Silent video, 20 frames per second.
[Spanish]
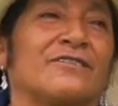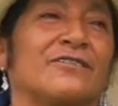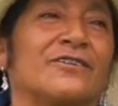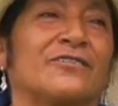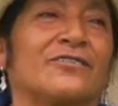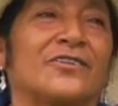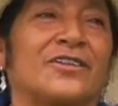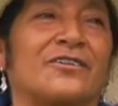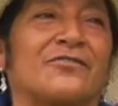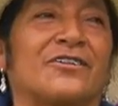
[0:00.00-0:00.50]

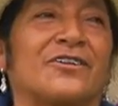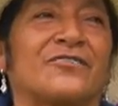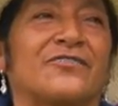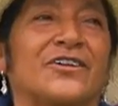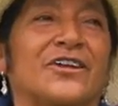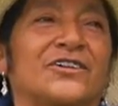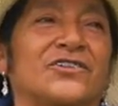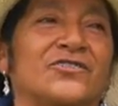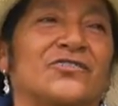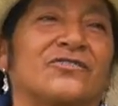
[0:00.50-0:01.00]
Luego del
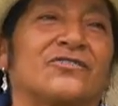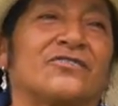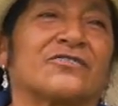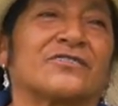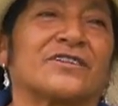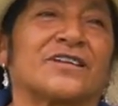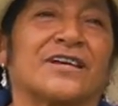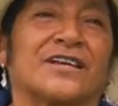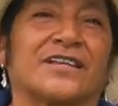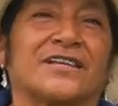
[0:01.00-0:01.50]
barbecho,
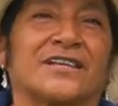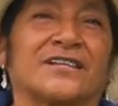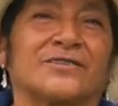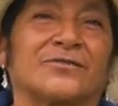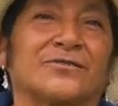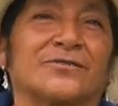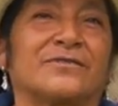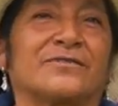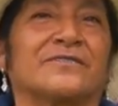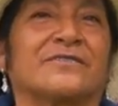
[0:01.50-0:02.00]
cosa de
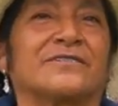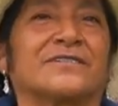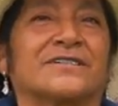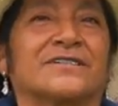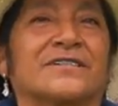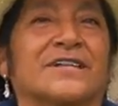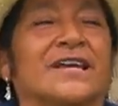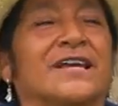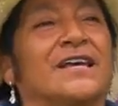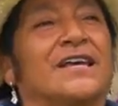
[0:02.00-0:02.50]
surcos,
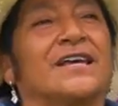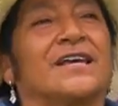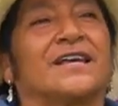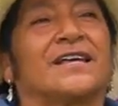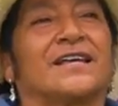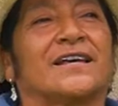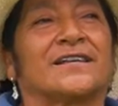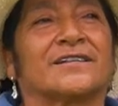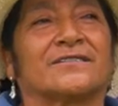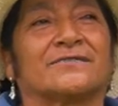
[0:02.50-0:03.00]

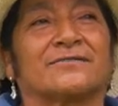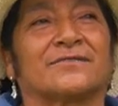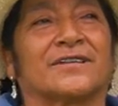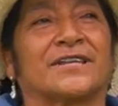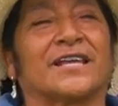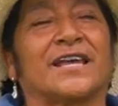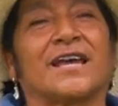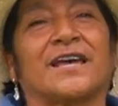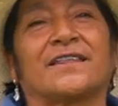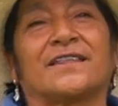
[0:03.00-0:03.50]

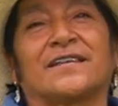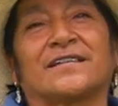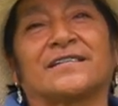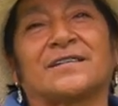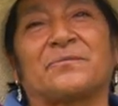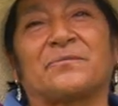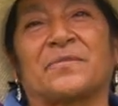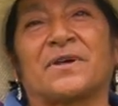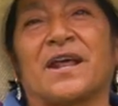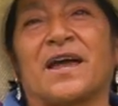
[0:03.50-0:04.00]
asusquiadas,
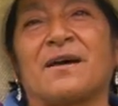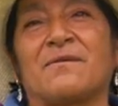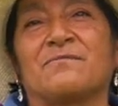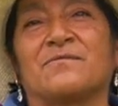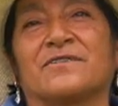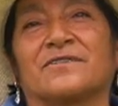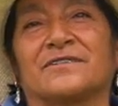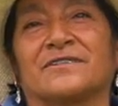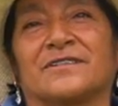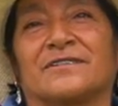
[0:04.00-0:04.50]

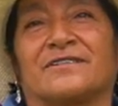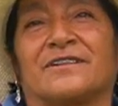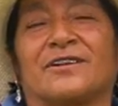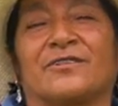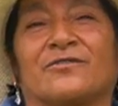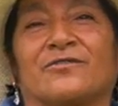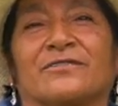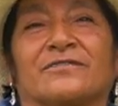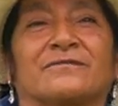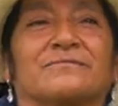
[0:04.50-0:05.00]
sembramos,
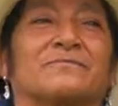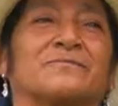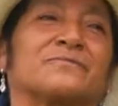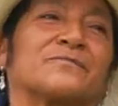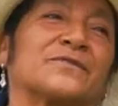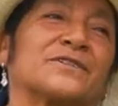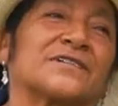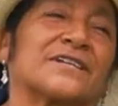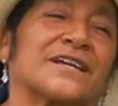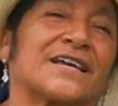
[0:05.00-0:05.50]
luego
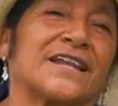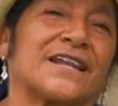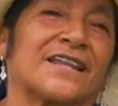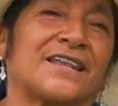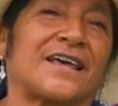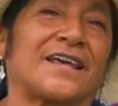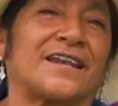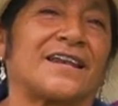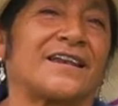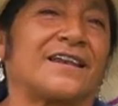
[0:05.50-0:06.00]
pues que
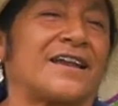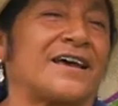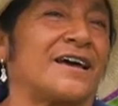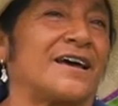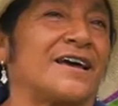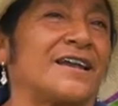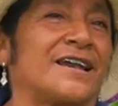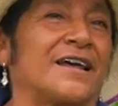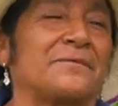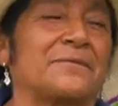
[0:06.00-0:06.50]
la
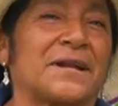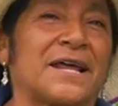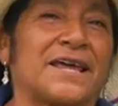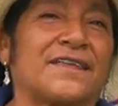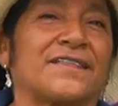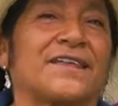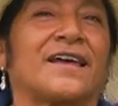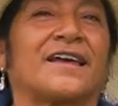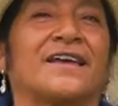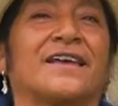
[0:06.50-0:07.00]

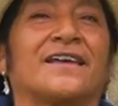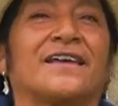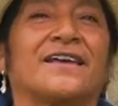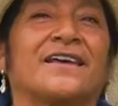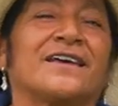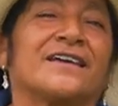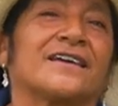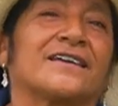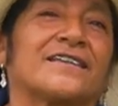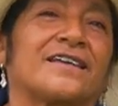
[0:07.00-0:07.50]
labrada,
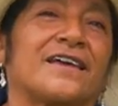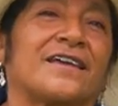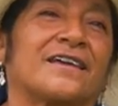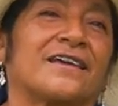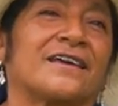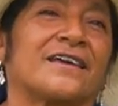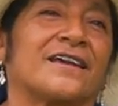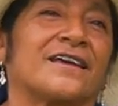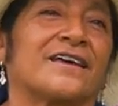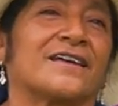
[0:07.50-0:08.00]
de ahí
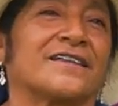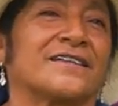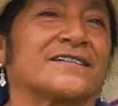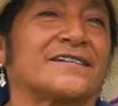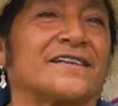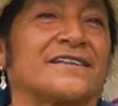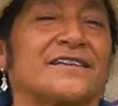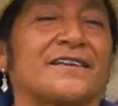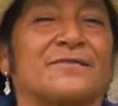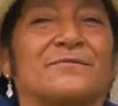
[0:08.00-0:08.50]
que la
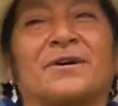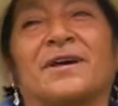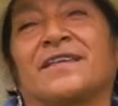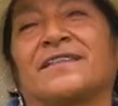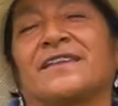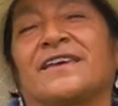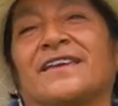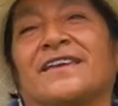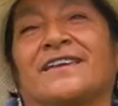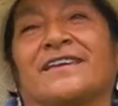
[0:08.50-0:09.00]

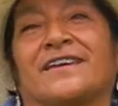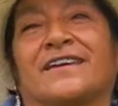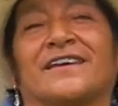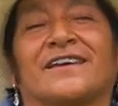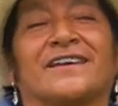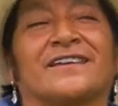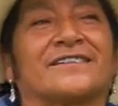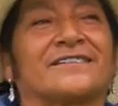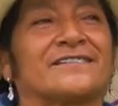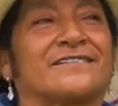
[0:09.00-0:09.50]
desenyerbada y
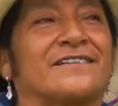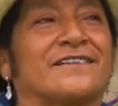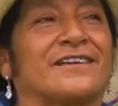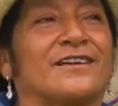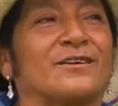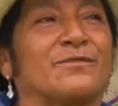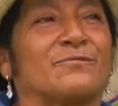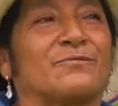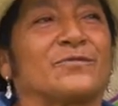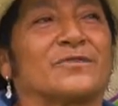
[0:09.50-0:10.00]
que
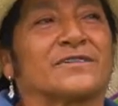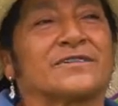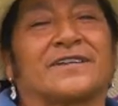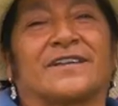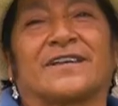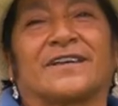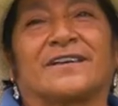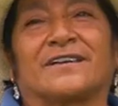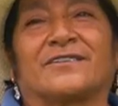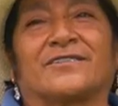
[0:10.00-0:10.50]
este, pues
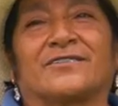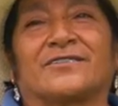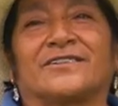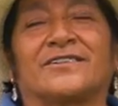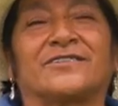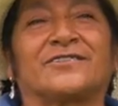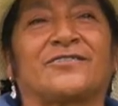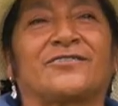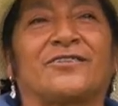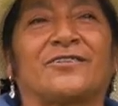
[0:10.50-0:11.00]
se
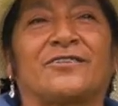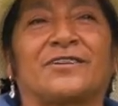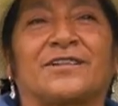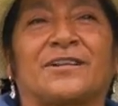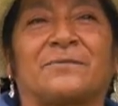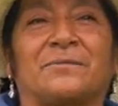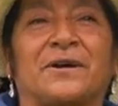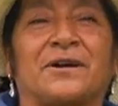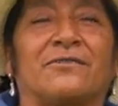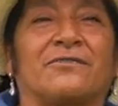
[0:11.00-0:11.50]
hizo todo el
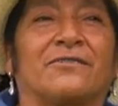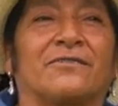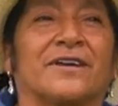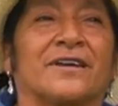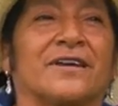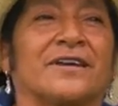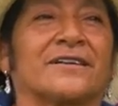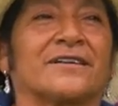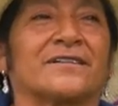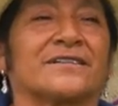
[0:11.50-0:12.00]
trabajo
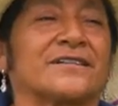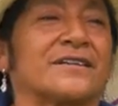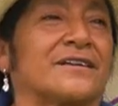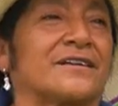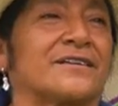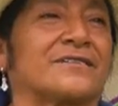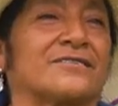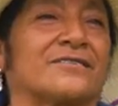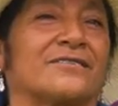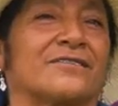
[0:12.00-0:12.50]
que se
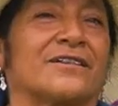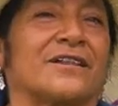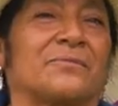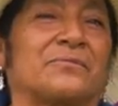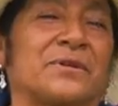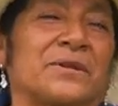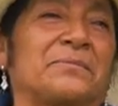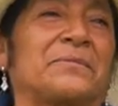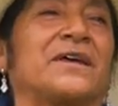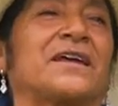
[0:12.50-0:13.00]
hizo la
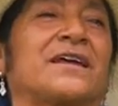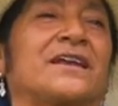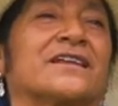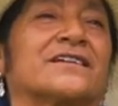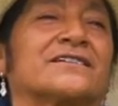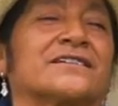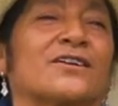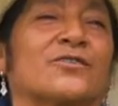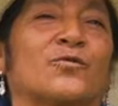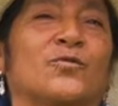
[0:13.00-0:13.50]
primera,
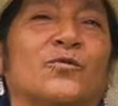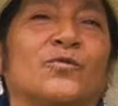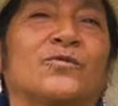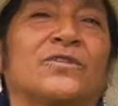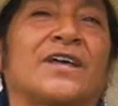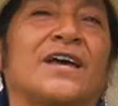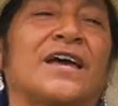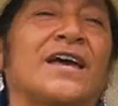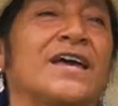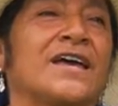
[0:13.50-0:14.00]
la
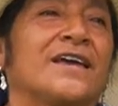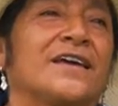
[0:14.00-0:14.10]
segunda